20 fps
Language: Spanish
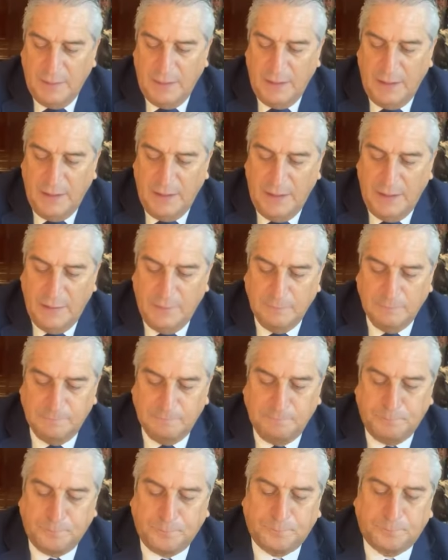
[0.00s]

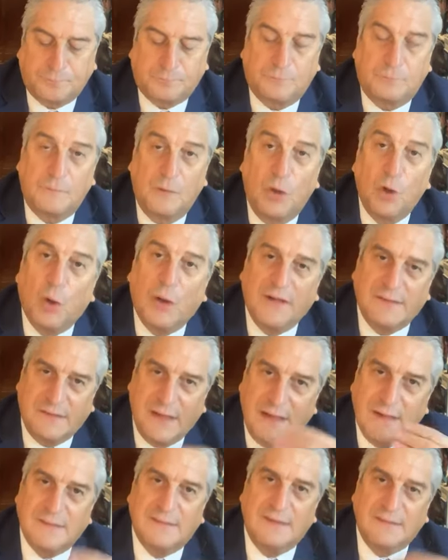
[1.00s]
eh, lo que
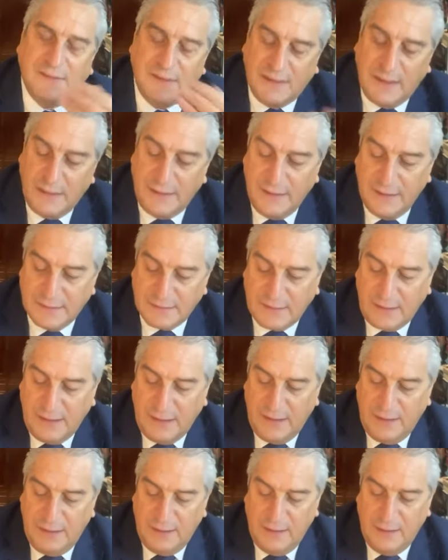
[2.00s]
se necesita ahí es
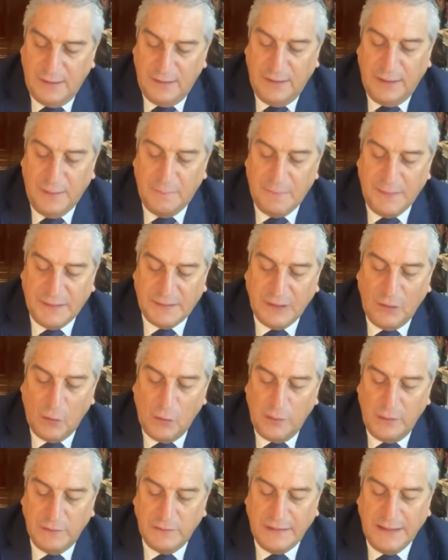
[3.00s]
que emita
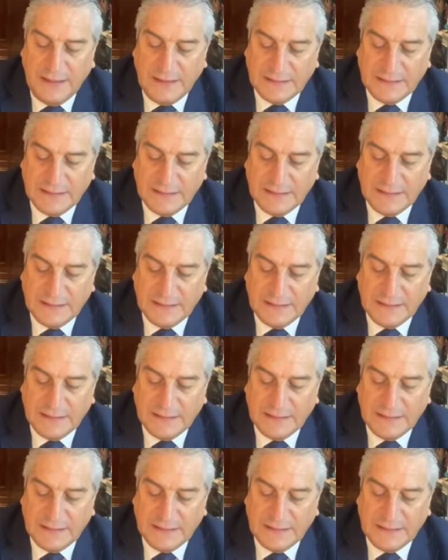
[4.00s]
un